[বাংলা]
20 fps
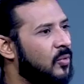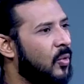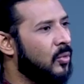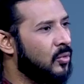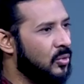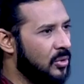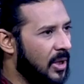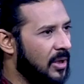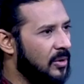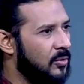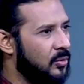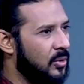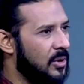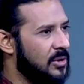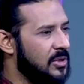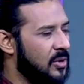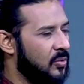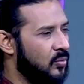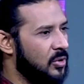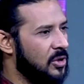অনুদান দুই
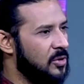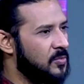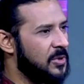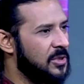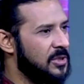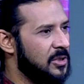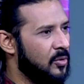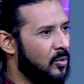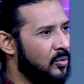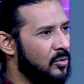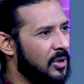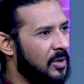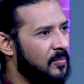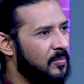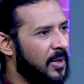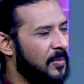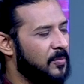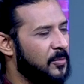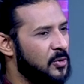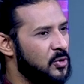হাজার উনিশ বিশের অনুদান
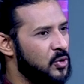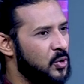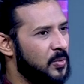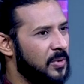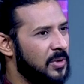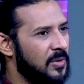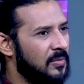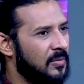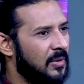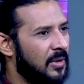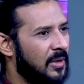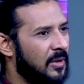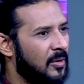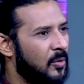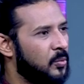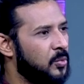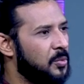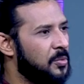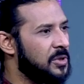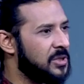প্রাপ্ত ছবি
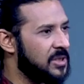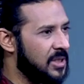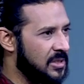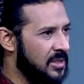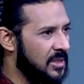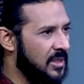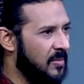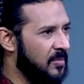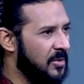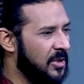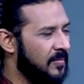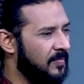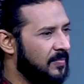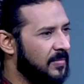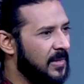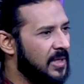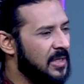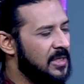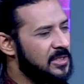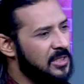উপবিশ্বাসের আমি
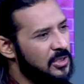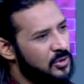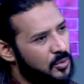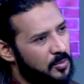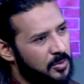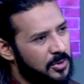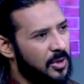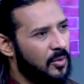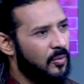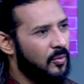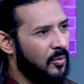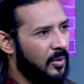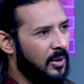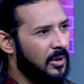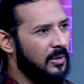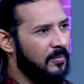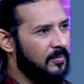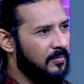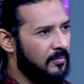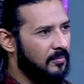সেই ছবিটাও
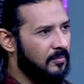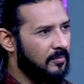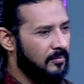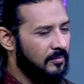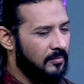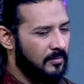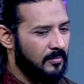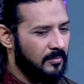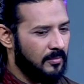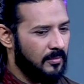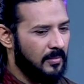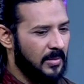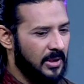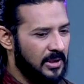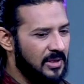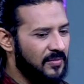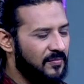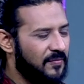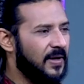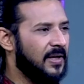অনেক
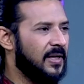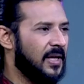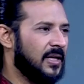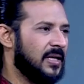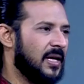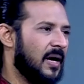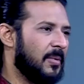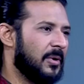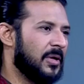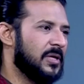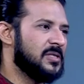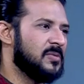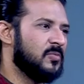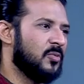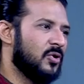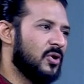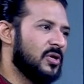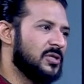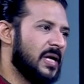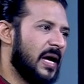ডিফারেন্ট আর কি আমার কাছে
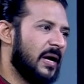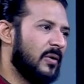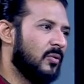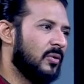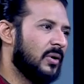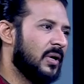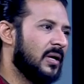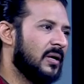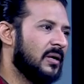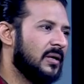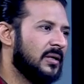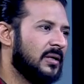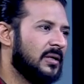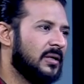মনে হয় যে এখনকার গেট